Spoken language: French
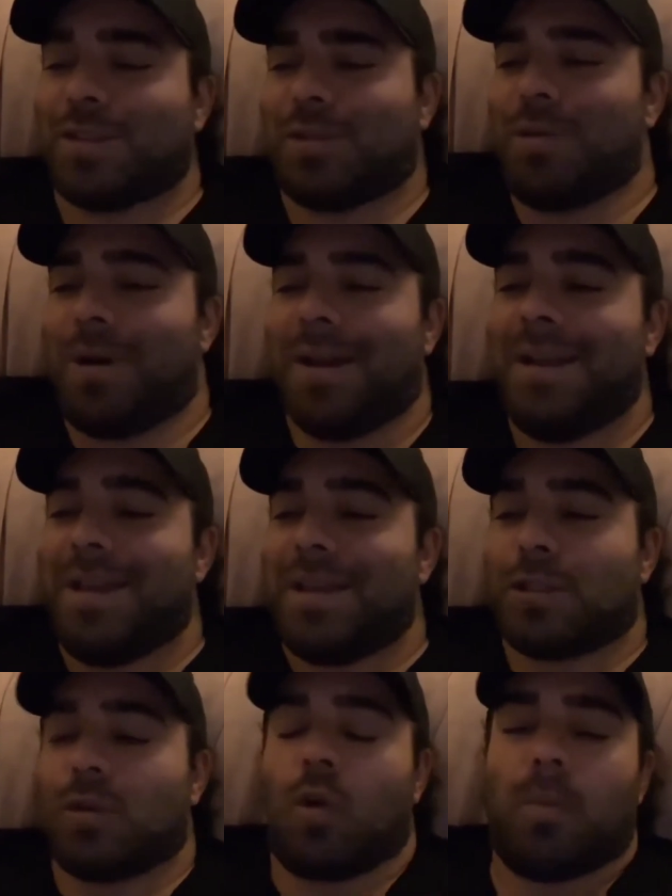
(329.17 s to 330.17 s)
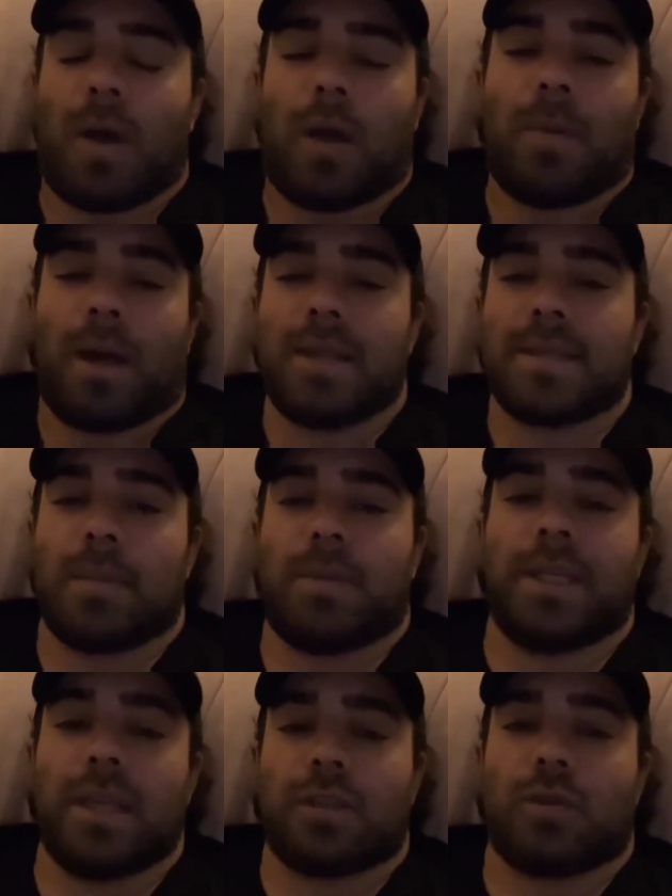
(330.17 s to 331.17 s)
soit, soit on part par les
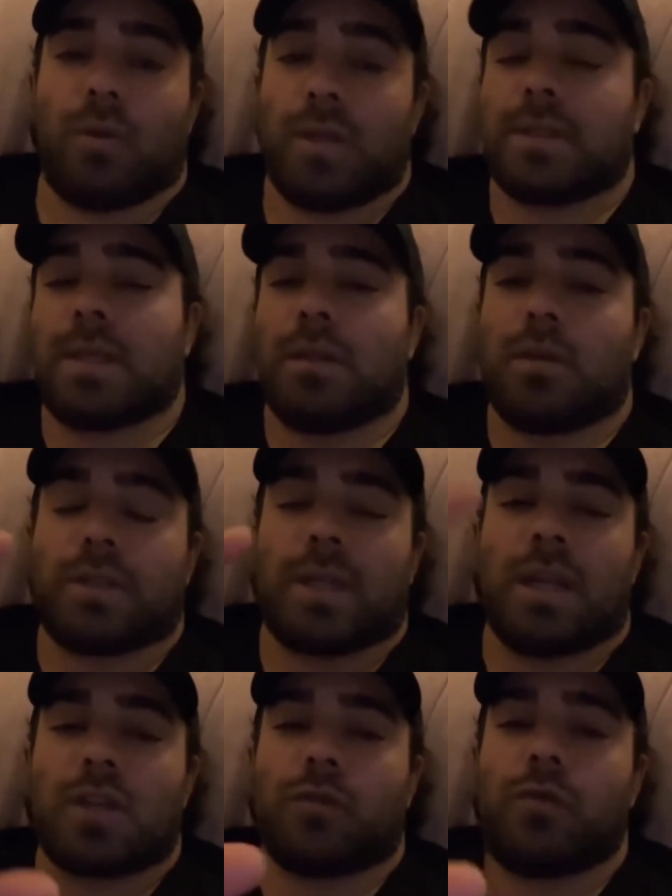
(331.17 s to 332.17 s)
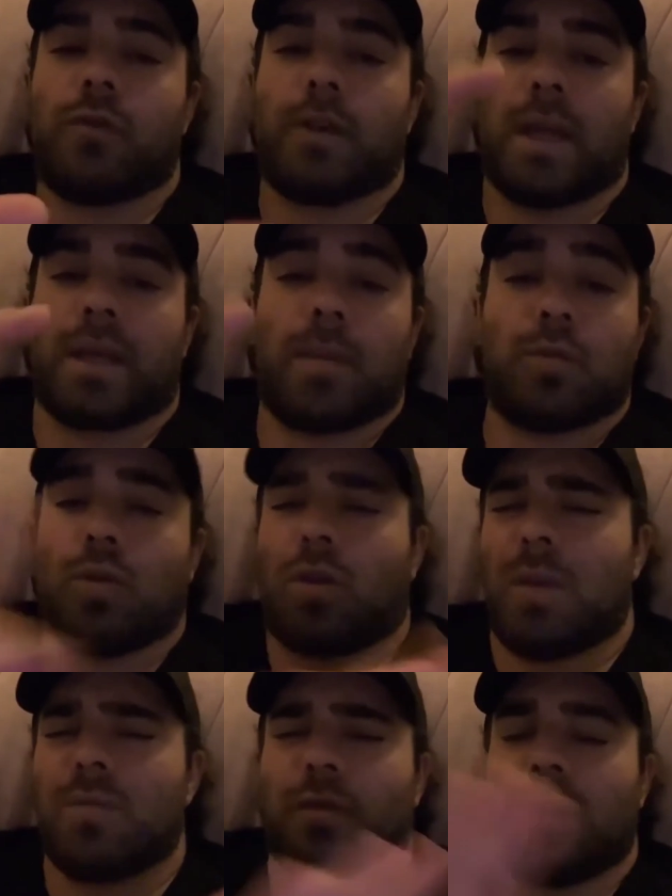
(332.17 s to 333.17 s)
applications, et ça dans ce cas-là je vous fais la capture
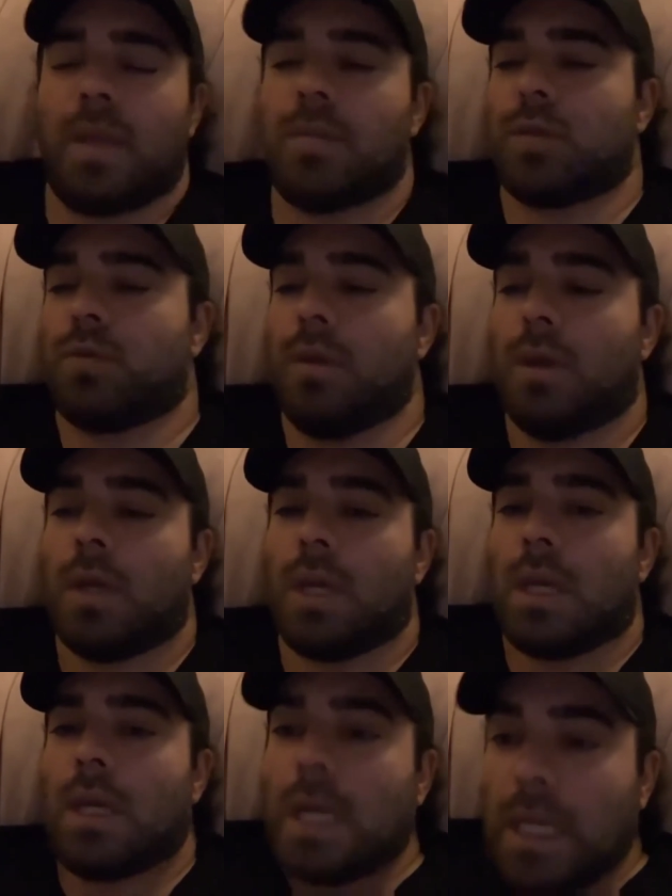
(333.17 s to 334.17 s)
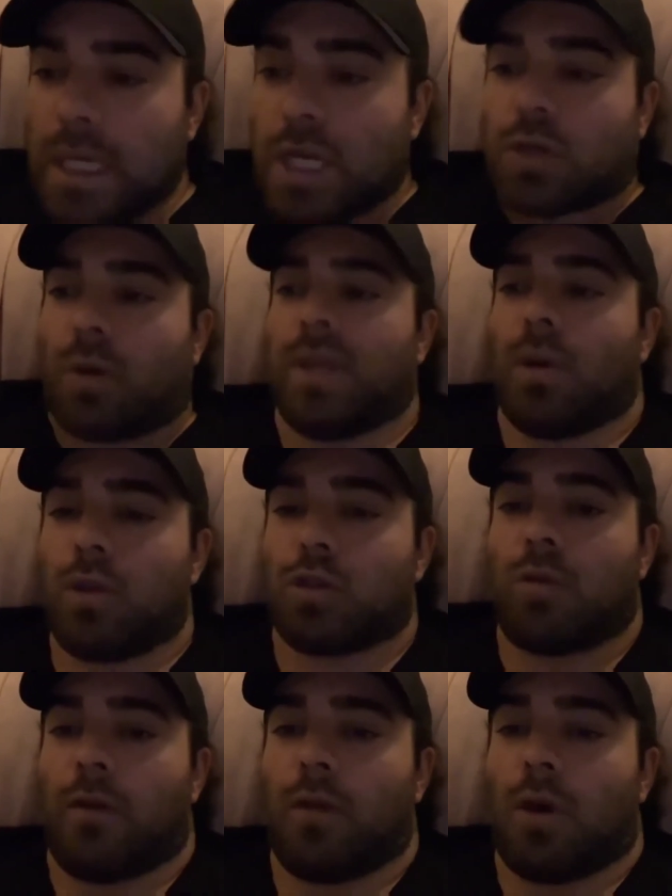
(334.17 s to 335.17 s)
comme je fais d'habitude. Les gens ils
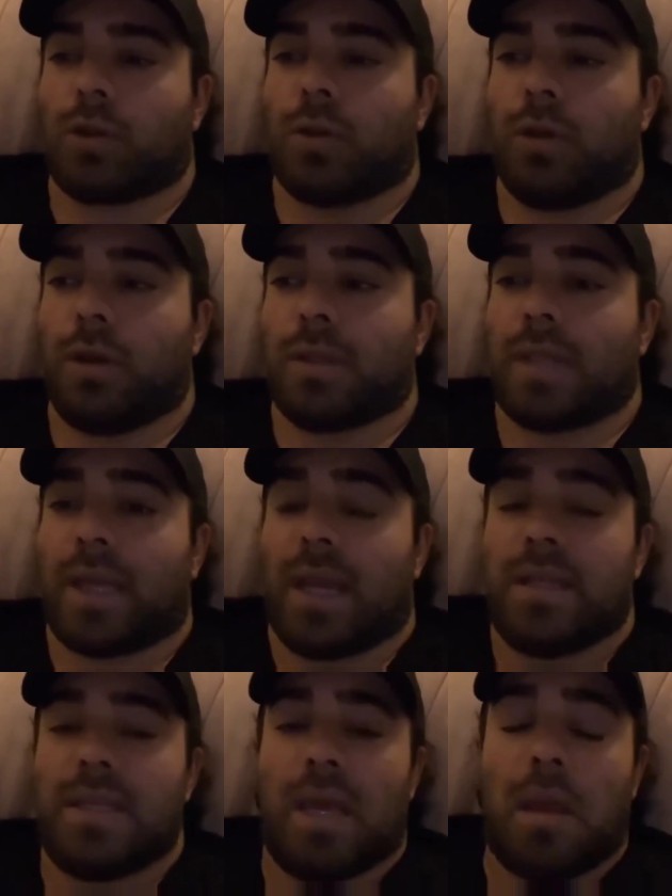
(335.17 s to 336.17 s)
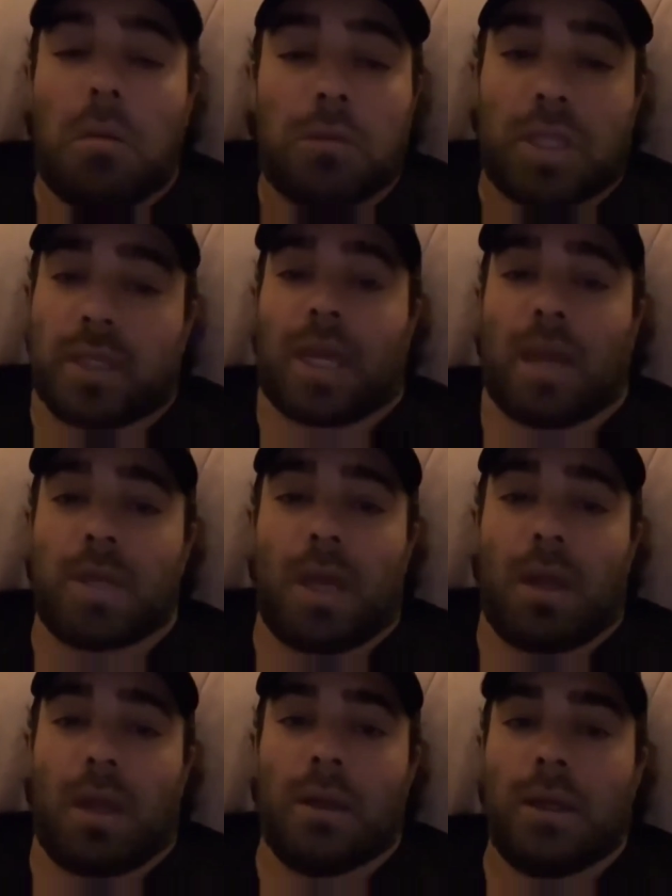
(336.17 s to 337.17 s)
reçoivent leur truc, t'as gagné, t'es très bien,
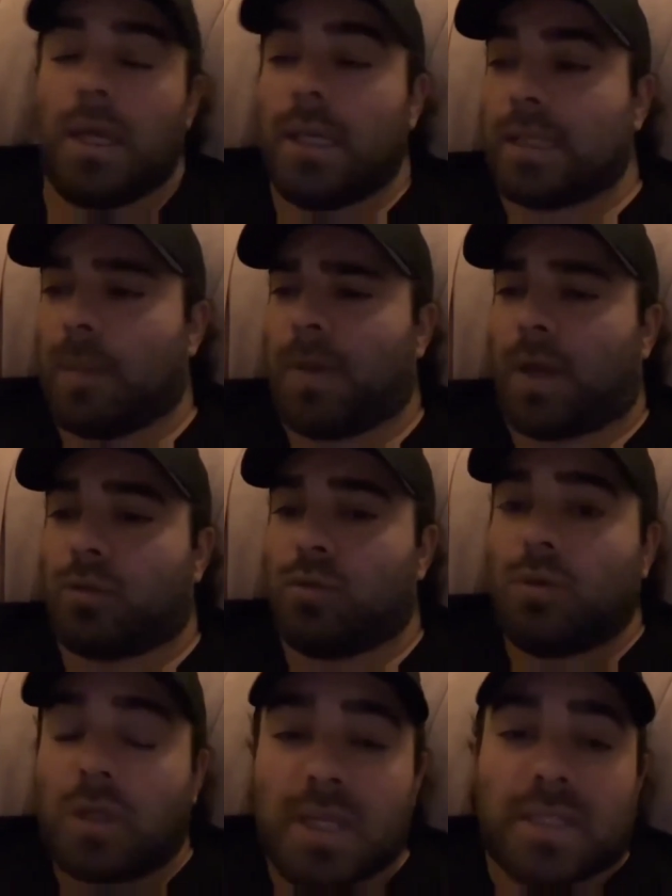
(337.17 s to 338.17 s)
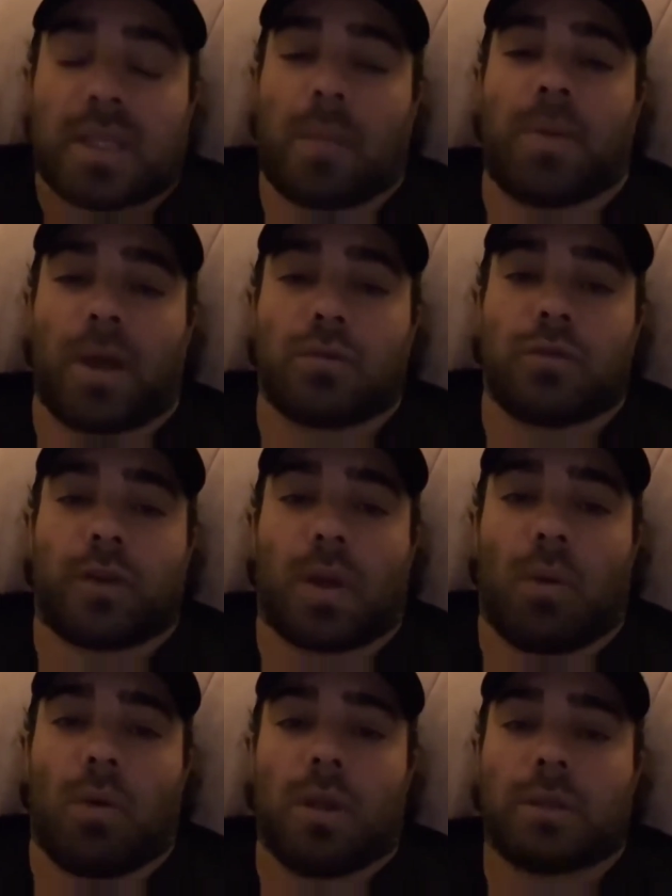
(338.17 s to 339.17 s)
t'as perdu, qu'est-ce que t'as perdu
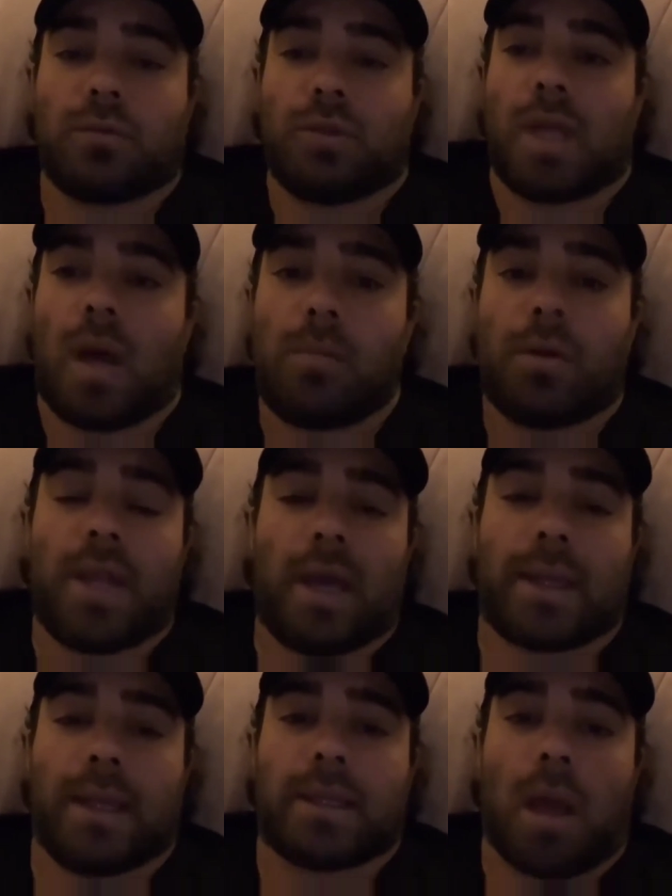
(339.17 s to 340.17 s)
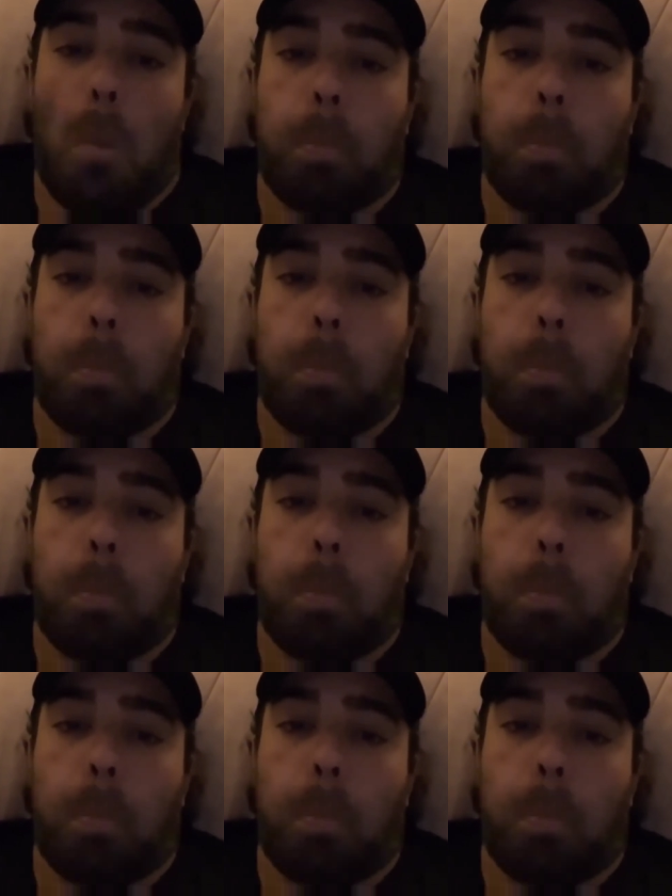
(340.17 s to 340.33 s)
frérot Tu t'es abonné à quelqu'un.